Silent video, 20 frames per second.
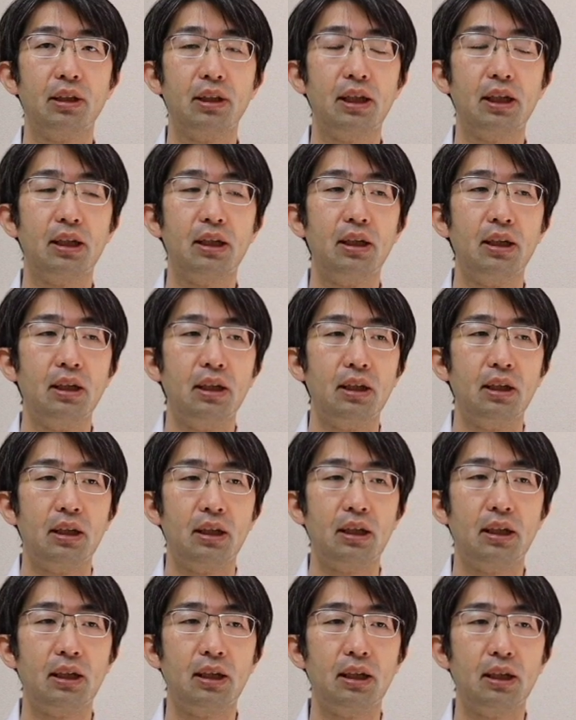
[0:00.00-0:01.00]
で、
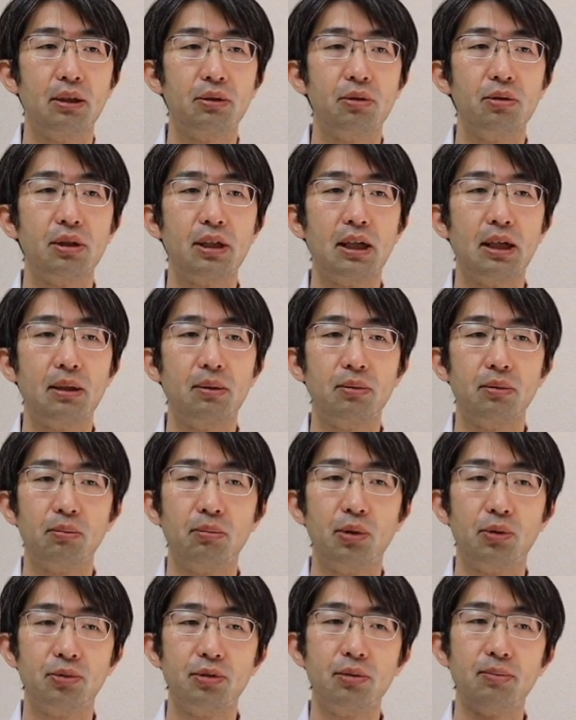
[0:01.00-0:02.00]
えー、今回
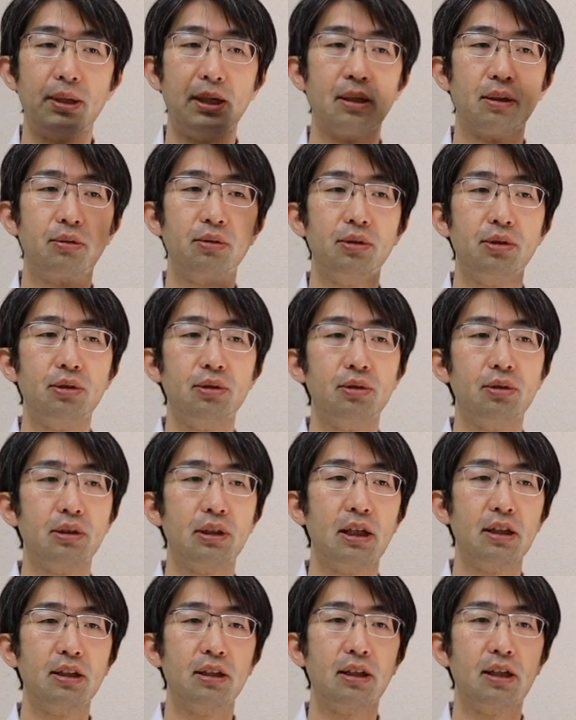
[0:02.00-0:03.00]
も含めそういう
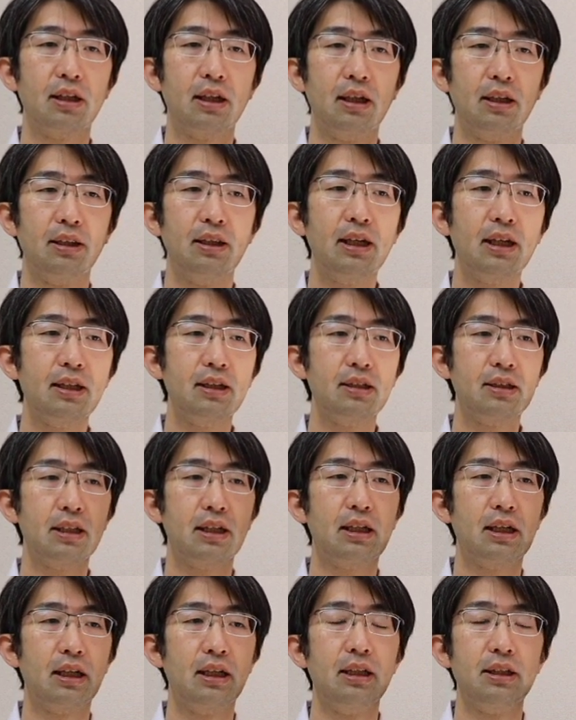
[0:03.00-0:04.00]
患者さんがなぜ
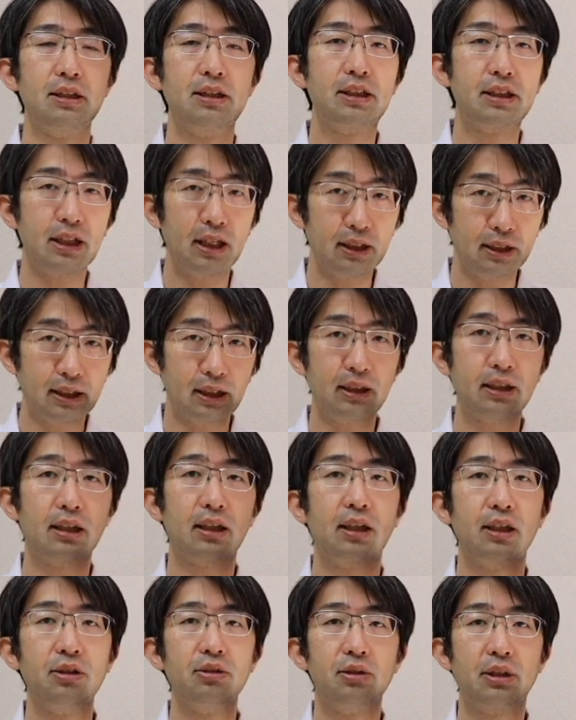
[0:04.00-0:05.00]
じゃあ時間経って
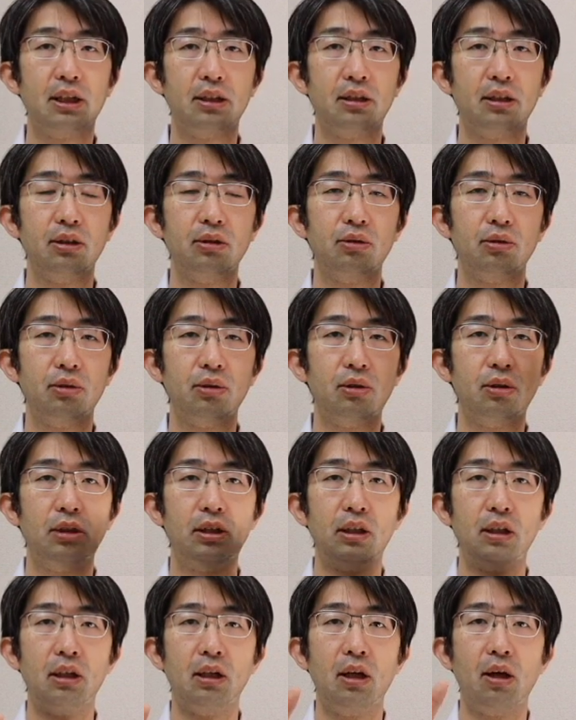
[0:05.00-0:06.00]
から言うかっていう
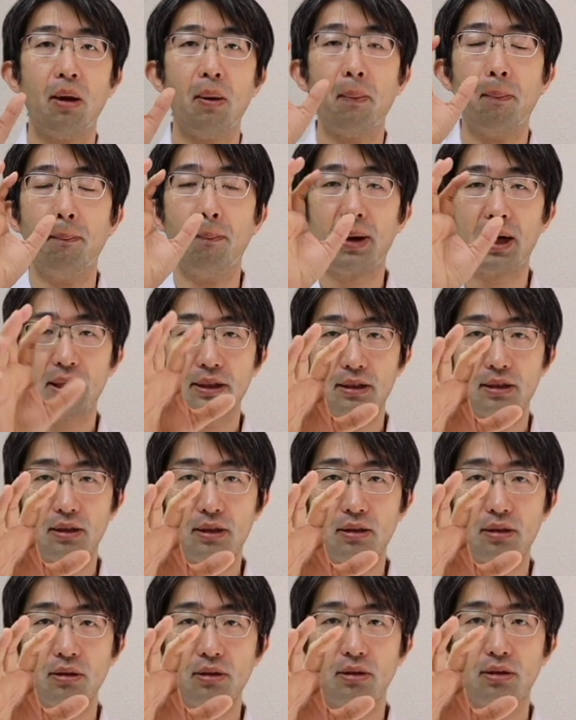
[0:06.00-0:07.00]
とまっ
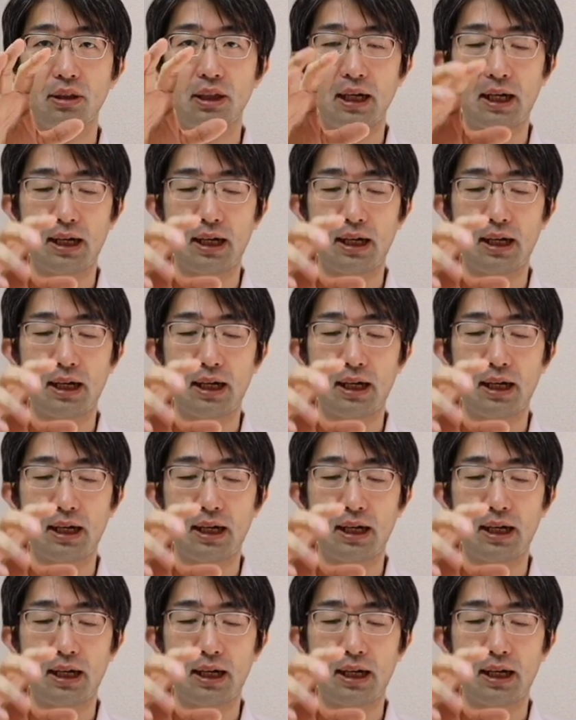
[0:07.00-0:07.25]
すぐ